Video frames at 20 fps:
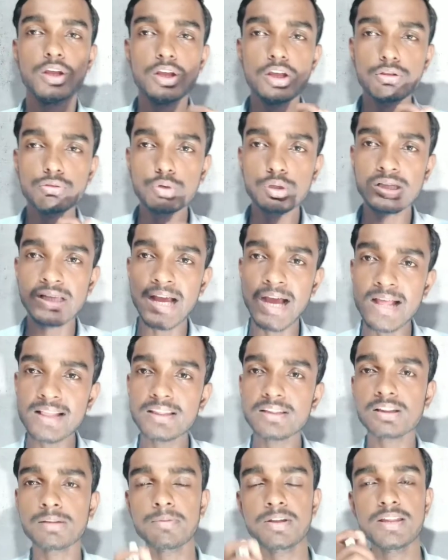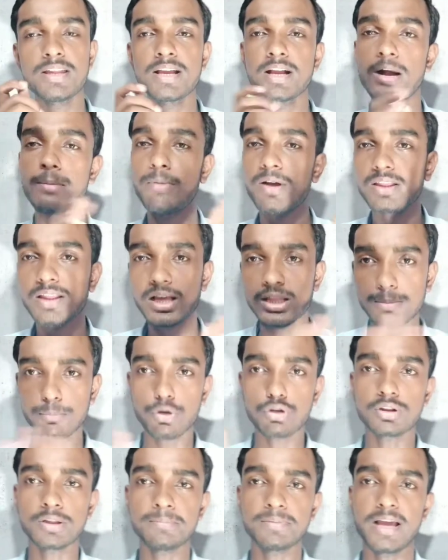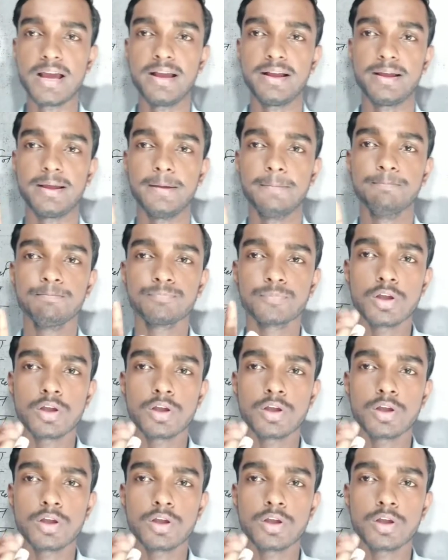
इसको ध्यान से समझिएगा हम अच्छा से बहुत समझाएंगे